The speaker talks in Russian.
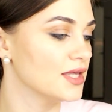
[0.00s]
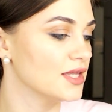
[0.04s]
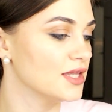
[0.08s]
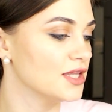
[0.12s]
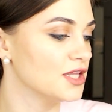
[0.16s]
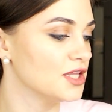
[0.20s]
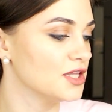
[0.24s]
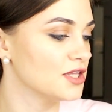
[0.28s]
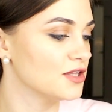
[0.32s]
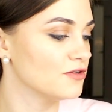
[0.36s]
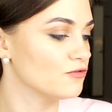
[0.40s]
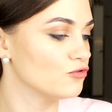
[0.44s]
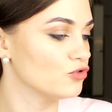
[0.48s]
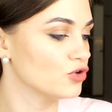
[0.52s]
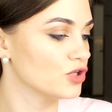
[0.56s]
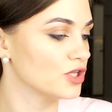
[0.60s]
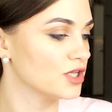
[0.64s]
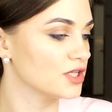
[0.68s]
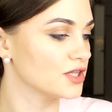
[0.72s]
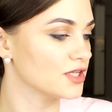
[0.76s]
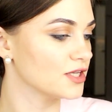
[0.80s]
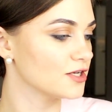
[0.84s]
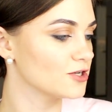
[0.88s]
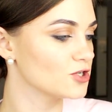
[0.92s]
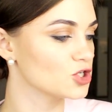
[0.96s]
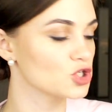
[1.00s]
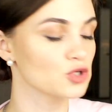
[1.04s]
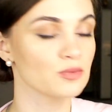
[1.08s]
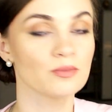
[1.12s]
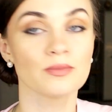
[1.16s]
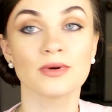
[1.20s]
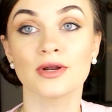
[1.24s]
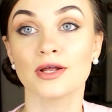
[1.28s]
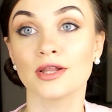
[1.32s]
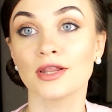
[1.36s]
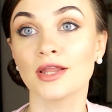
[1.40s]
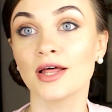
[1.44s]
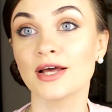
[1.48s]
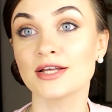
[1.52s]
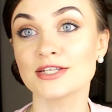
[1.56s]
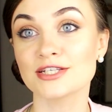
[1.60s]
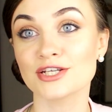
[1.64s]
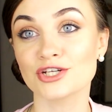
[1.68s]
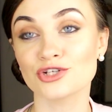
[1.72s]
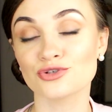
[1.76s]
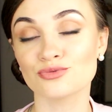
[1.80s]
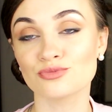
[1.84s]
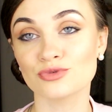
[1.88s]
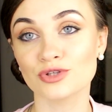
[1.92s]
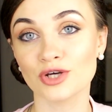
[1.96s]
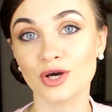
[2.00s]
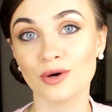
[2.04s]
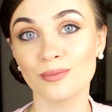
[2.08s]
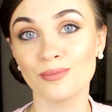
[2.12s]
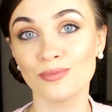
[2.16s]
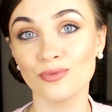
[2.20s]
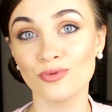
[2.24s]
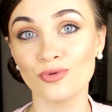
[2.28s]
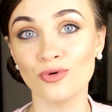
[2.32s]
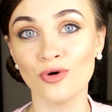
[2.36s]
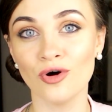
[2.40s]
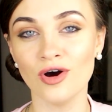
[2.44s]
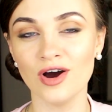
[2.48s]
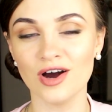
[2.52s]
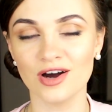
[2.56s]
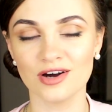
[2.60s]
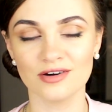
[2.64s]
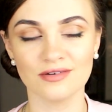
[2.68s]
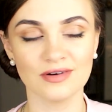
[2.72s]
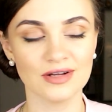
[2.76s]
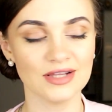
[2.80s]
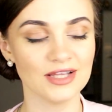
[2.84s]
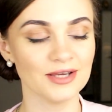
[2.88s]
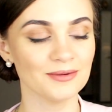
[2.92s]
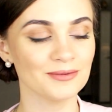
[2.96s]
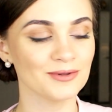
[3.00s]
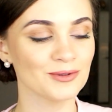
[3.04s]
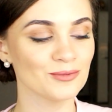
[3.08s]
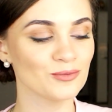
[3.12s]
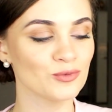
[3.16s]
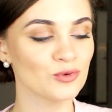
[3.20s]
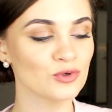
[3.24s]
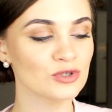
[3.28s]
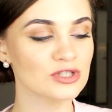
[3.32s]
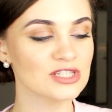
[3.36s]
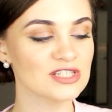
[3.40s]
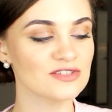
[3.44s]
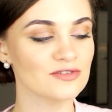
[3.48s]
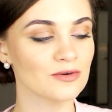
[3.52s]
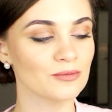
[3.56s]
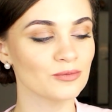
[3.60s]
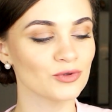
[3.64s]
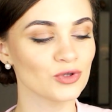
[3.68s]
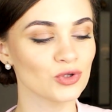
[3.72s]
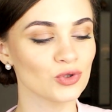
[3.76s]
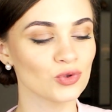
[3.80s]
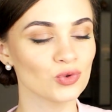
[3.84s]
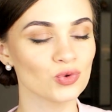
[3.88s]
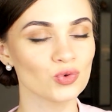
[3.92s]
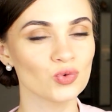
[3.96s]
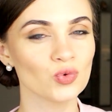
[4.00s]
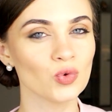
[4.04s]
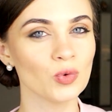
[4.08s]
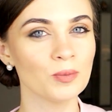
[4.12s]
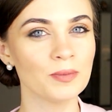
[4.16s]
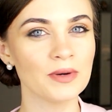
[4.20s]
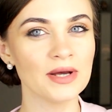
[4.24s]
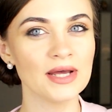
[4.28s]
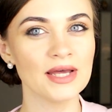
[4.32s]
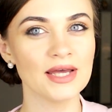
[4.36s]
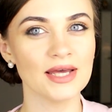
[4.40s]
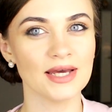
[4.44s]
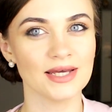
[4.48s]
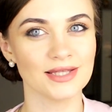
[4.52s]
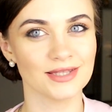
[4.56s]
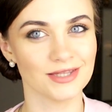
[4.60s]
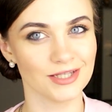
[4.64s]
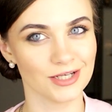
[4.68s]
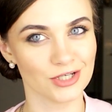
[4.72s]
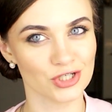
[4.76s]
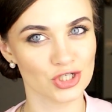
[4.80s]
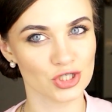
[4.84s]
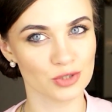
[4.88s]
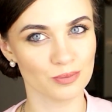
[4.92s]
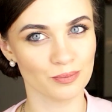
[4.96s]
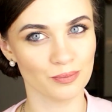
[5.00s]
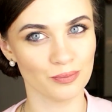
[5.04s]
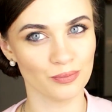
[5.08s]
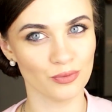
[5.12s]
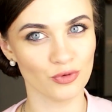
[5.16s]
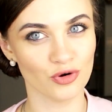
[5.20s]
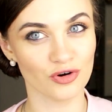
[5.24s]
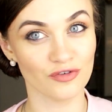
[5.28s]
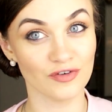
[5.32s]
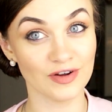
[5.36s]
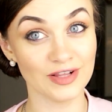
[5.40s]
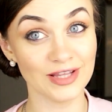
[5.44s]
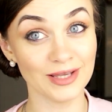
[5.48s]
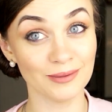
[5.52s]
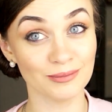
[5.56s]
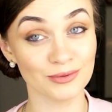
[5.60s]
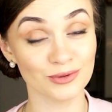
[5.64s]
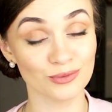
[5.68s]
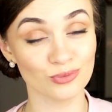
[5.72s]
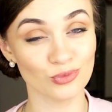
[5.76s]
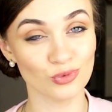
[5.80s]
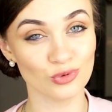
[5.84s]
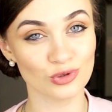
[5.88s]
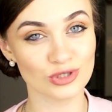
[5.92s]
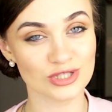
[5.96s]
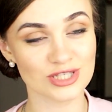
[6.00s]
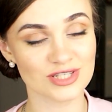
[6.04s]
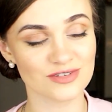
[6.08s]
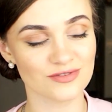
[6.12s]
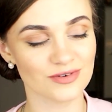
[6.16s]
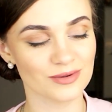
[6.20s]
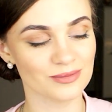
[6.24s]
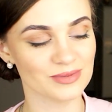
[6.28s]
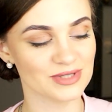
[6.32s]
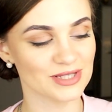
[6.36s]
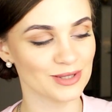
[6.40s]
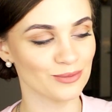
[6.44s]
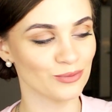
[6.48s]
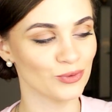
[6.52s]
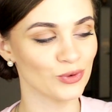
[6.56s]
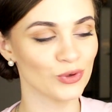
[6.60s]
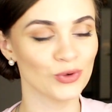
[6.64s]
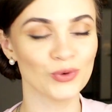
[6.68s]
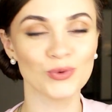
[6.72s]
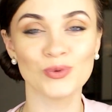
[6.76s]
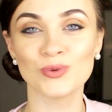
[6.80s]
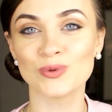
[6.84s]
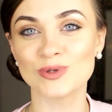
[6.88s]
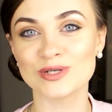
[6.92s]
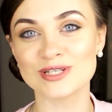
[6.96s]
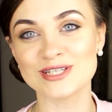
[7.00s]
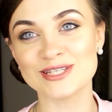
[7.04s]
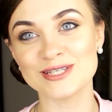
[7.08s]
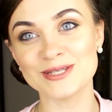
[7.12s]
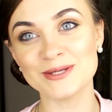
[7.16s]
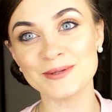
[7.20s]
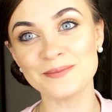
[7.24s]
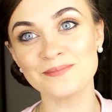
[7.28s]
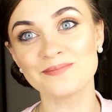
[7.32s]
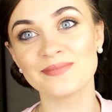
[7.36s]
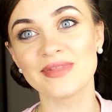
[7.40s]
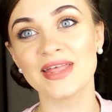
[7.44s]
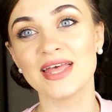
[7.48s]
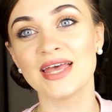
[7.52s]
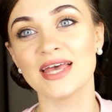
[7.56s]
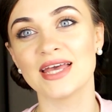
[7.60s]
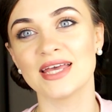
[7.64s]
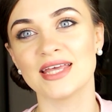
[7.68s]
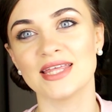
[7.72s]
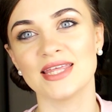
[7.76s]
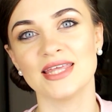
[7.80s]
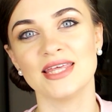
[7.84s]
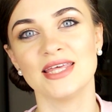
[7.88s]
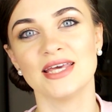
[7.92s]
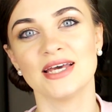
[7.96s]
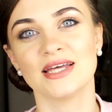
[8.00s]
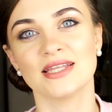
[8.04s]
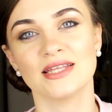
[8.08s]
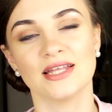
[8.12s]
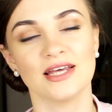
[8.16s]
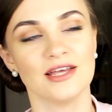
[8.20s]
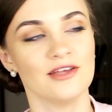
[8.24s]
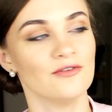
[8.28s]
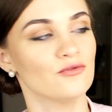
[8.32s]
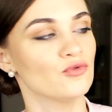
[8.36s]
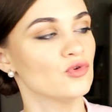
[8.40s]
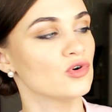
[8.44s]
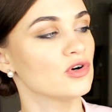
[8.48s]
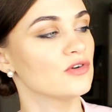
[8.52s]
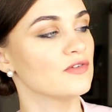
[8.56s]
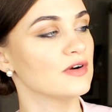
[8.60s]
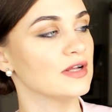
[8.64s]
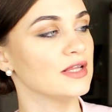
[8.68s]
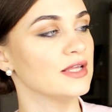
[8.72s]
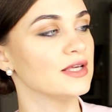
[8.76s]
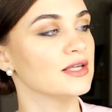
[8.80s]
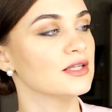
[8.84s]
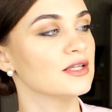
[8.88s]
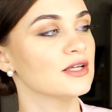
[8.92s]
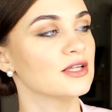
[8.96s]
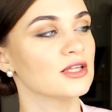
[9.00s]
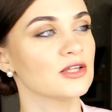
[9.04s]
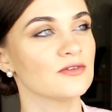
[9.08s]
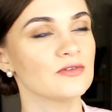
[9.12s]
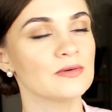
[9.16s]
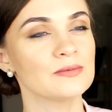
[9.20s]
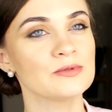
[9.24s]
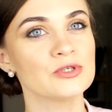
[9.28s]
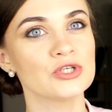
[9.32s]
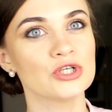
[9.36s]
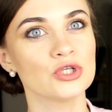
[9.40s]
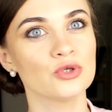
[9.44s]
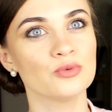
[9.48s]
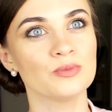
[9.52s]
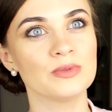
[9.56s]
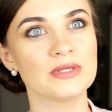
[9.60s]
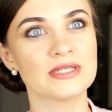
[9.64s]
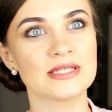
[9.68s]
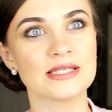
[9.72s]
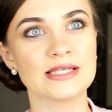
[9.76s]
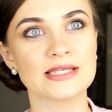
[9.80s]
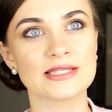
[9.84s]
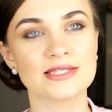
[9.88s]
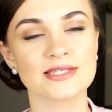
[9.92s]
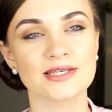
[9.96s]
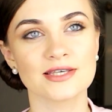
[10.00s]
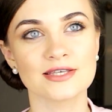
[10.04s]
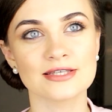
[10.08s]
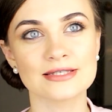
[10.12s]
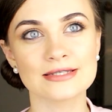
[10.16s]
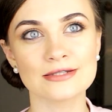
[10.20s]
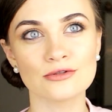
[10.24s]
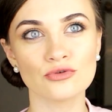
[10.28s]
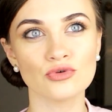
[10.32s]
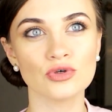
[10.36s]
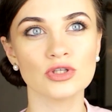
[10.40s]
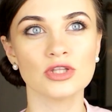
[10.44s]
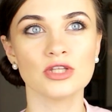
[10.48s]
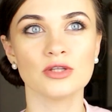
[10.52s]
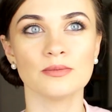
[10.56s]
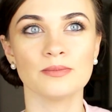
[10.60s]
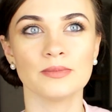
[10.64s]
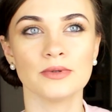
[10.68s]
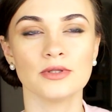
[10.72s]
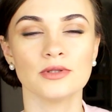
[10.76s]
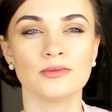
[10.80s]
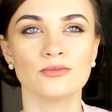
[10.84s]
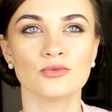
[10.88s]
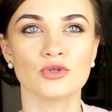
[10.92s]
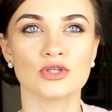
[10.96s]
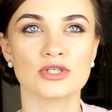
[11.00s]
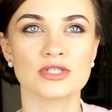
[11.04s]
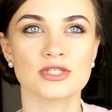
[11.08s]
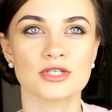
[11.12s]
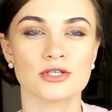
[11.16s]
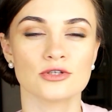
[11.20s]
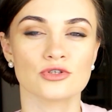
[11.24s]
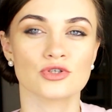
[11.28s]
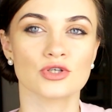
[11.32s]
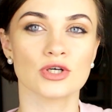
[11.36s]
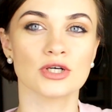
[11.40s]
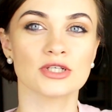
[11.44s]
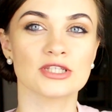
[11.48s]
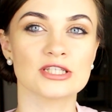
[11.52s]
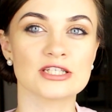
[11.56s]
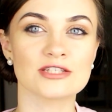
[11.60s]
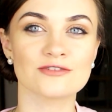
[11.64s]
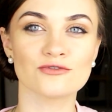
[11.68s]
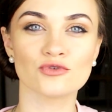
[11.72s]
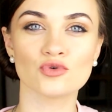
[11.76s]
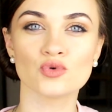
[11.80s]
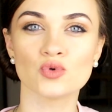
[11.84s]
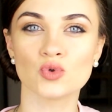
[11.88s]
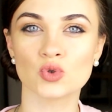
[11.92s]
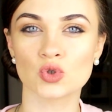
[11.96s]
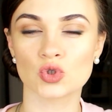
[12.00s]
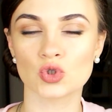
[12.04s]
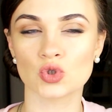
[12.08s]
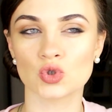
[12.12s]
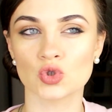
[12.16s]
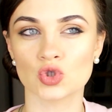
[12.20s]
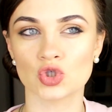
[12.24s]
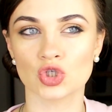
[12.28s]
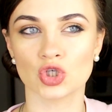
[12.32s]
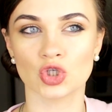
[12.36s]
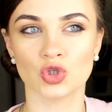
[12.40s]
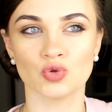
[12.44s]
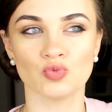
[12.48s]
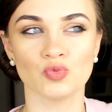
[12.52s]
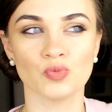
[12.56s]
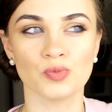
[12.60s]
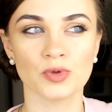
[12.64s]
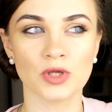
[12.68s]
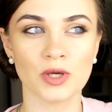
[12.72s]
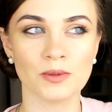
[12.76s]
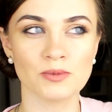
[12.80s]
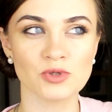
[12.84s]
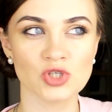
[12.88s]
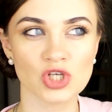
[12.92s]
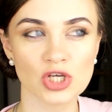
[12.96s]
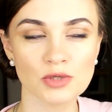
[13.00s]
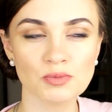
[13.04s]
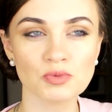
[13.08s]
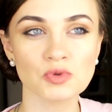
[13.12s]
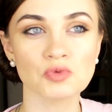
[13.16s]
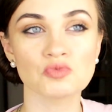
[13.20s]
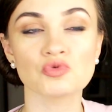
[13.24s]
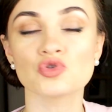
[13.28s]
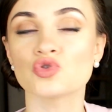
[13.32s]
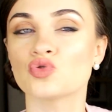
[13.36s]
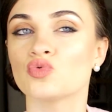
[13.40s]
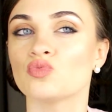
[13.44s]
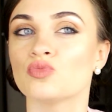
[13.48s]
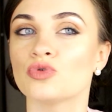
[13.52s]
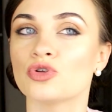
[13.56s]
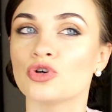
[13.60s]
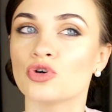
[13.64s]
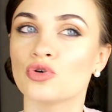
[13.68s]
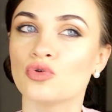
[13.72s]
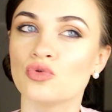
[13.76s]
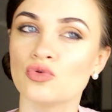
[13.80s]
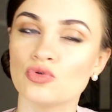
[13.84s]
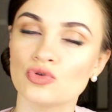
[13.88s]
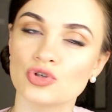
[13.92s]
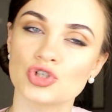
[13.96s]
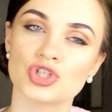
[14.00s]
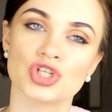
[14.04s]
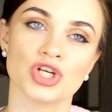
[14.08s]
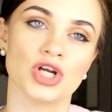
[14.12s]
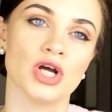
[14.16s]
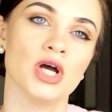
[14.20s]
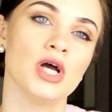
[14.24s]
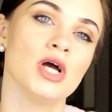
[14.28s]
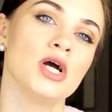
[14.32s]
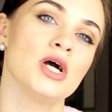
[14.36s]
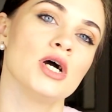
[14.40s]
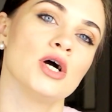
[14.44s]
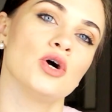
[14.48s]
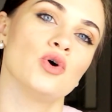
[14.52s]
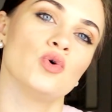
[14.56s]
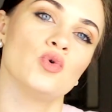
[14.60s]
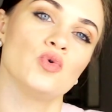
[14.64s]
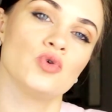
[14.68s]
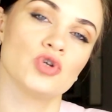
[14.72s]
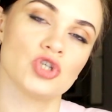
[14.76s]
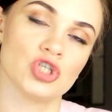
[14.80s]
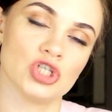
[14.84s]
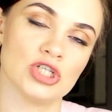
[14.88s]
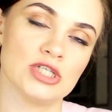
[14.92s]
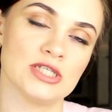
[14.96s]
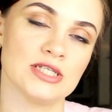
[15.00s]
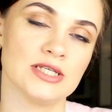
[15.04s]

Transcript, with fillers: И его я также брала, скажем так, по хвалебным отзывам на YouTube, также по хвалебным отзывам самой Оси. И она его хвалила, она вообще любительница кислот, и поэтому я стараюсь как-то свою кожу тоже к этому приобщать, потому что у меня кожа очень